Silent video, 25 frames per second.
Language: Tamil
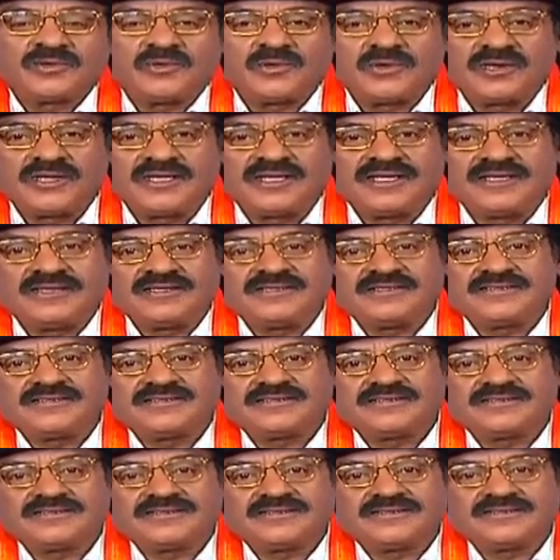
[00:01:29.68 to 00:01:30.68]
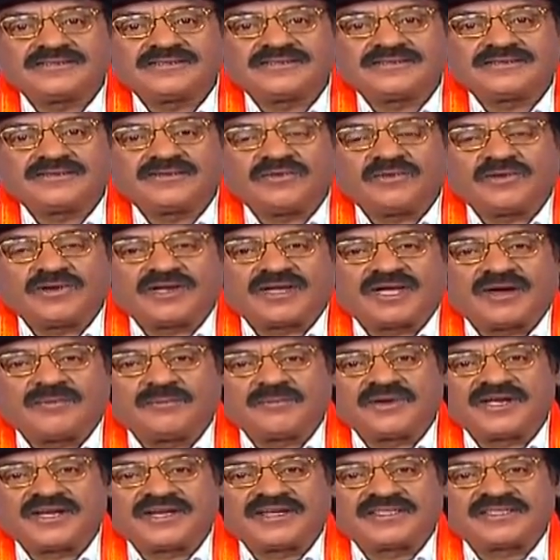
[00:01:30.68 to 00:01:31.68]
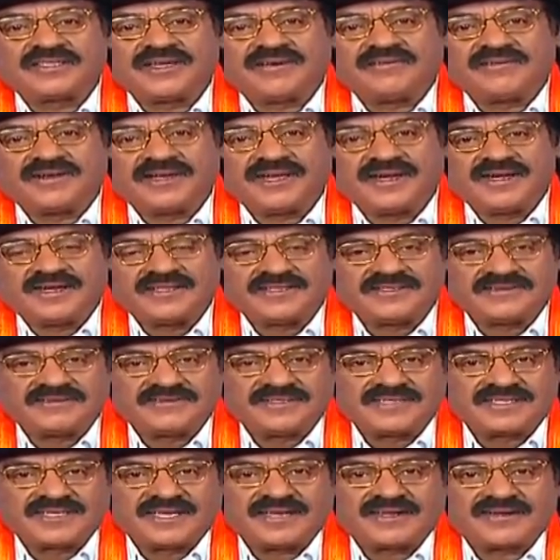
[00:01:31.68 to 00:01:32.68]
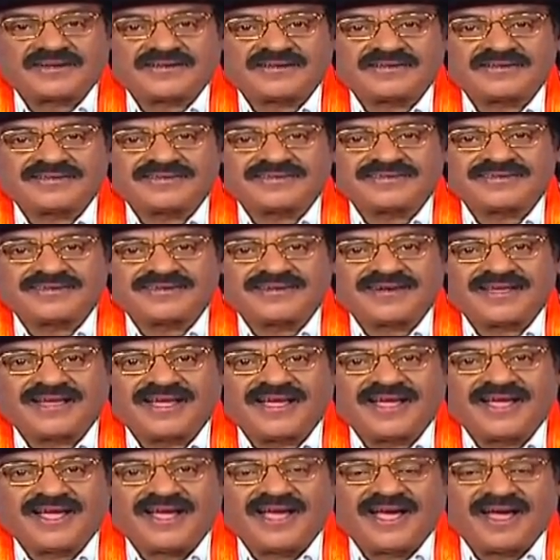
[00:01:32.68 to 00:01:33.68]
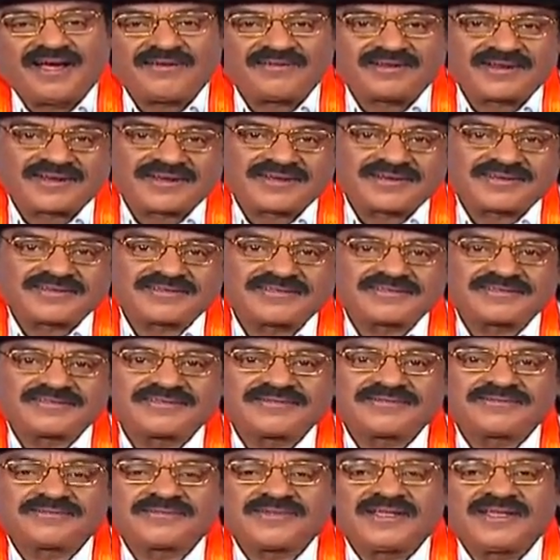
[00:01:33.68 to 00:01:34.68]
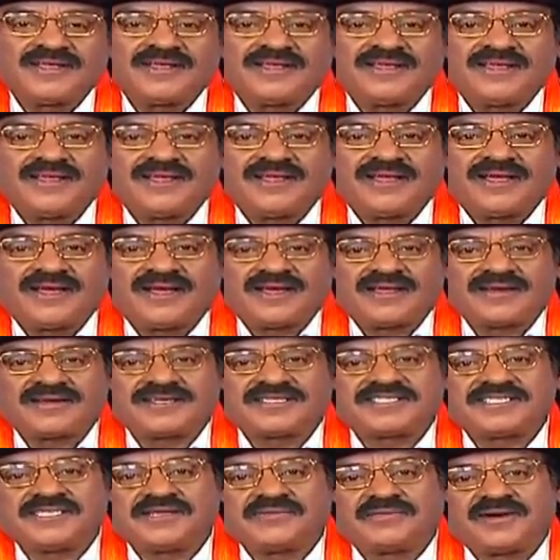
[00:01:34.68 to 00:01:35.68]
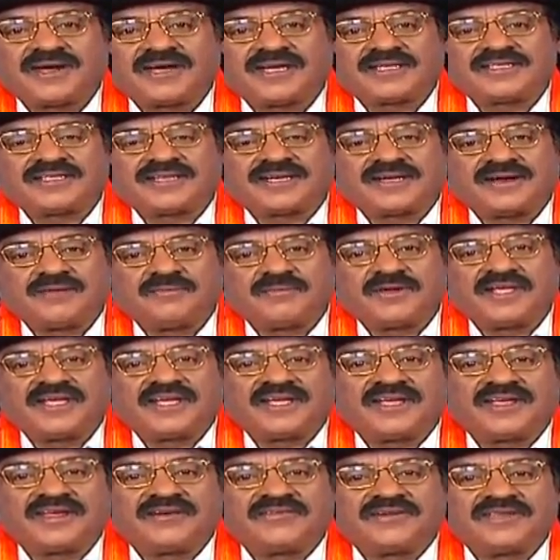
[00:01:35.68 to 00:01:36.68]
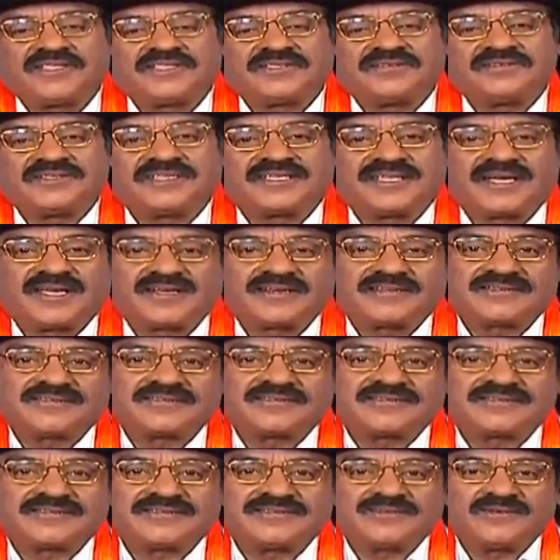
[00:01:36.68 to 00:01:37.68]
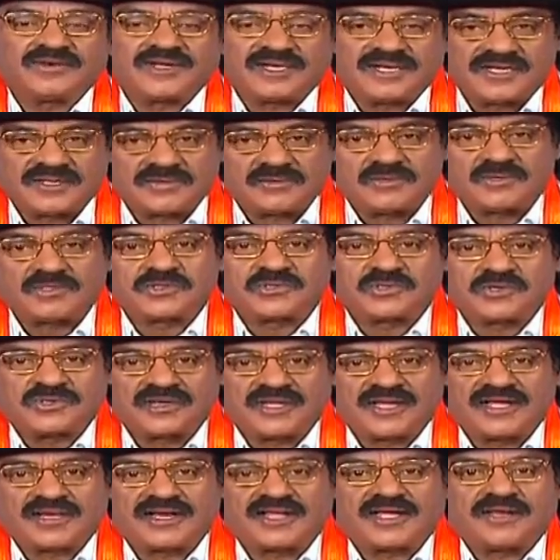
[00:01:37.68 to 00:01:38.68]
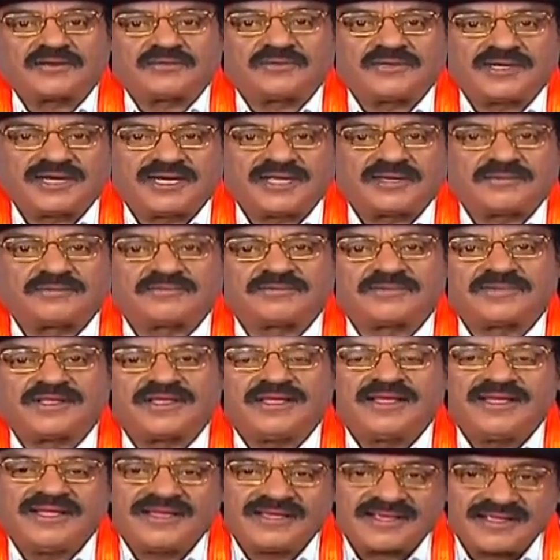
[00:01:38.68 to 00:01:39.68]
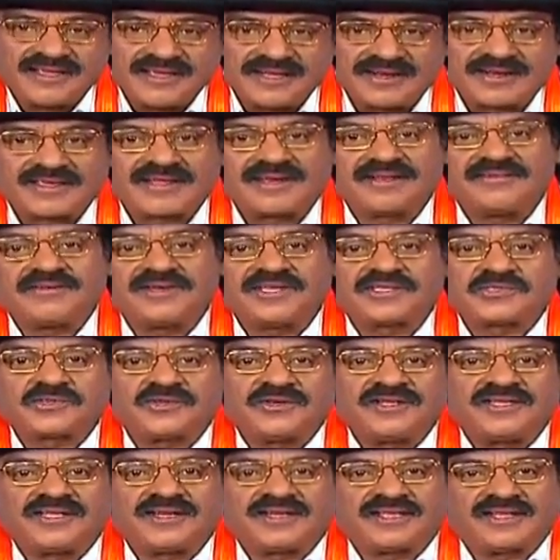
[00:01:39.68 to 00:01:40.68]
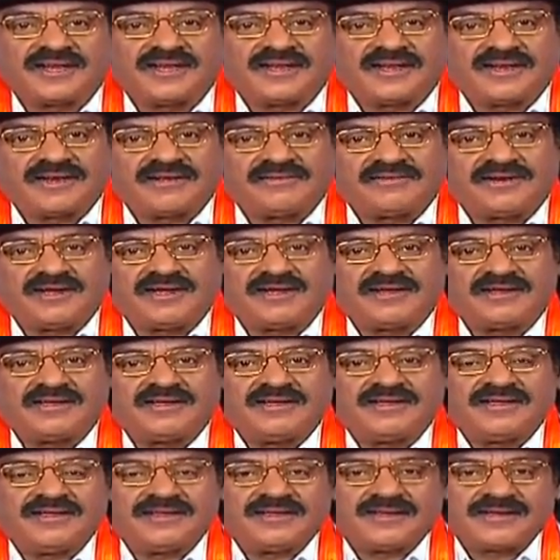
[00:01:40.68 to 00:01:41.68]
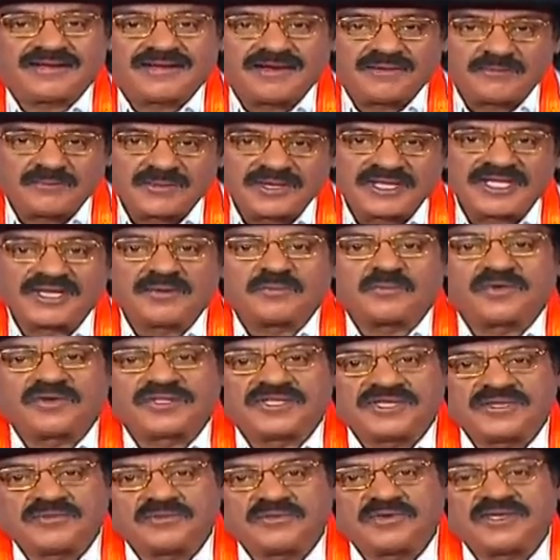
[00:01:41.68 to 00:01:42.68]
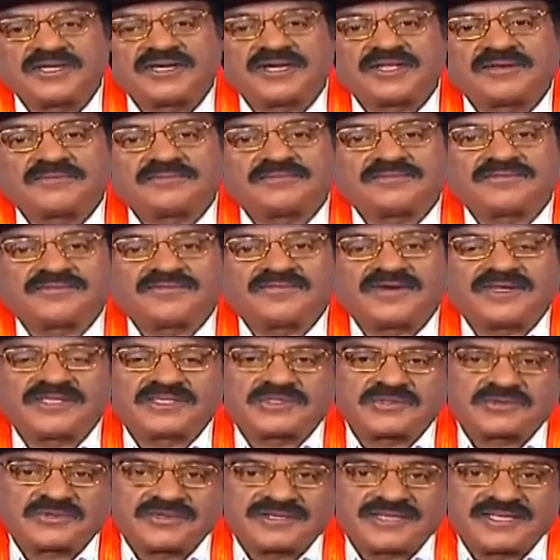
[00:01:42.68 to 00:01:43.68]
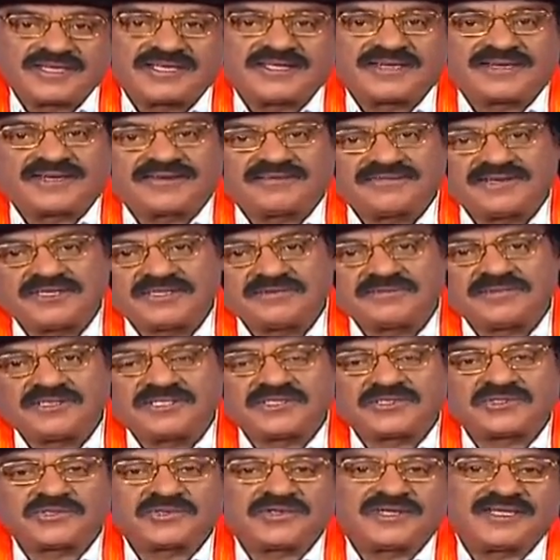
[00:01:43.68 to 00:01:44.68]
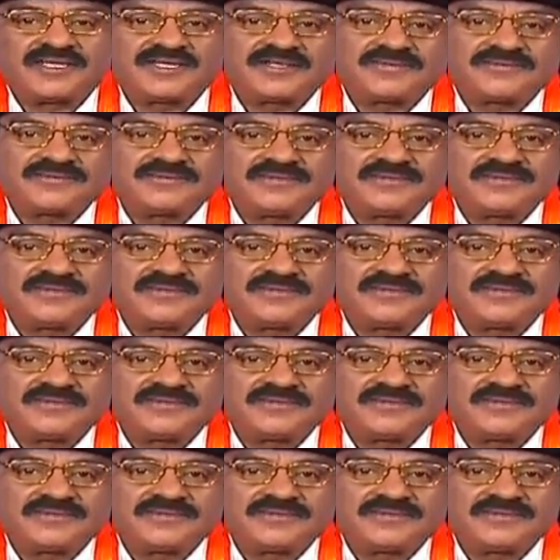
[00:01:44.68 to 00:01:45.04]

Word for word: குரு ஒரு கம்பை எடுத்து அவனை அடித்து விட்டார் அவன் அலட்சியமாக அந்த கம்பை எங்கே வைத்து விட்டான் உடனே குரு சொன்னார் நான் உன்னிடம் ஏற்கனவே சொல்லியிருக்கிறேன் அல்லவா கம்பை எப்பொழுது நீ முன்னிடம் வைத்துக்கொண்டே இருக்க வேண்டும் என்று சொல்லி